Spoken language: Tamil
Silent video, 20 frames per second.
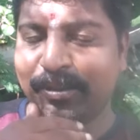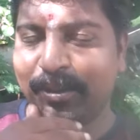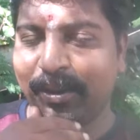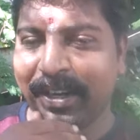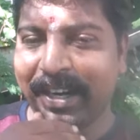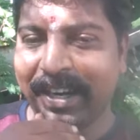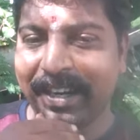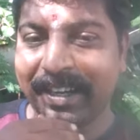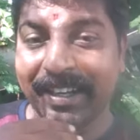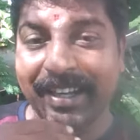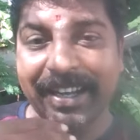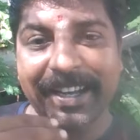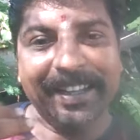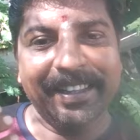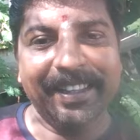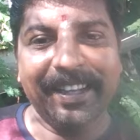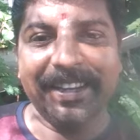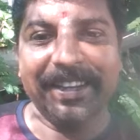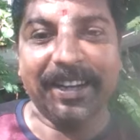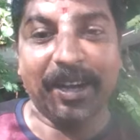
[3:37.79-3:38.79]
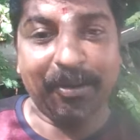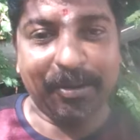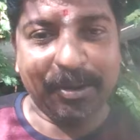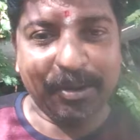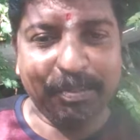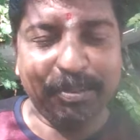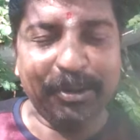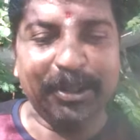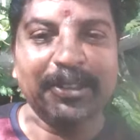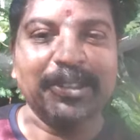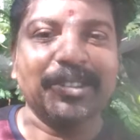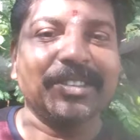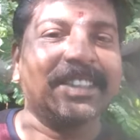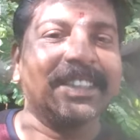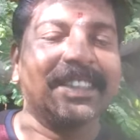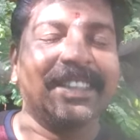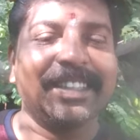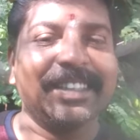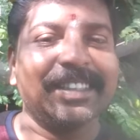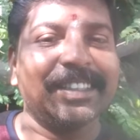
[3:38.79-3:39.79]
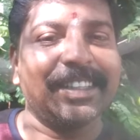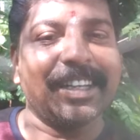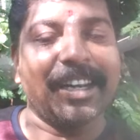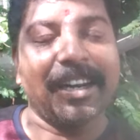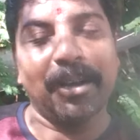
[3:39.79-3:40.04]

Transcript: சொல்கிறாங்க அதான் நான் உன்னை புரிஞ்சு வச்சுக்கிட்டது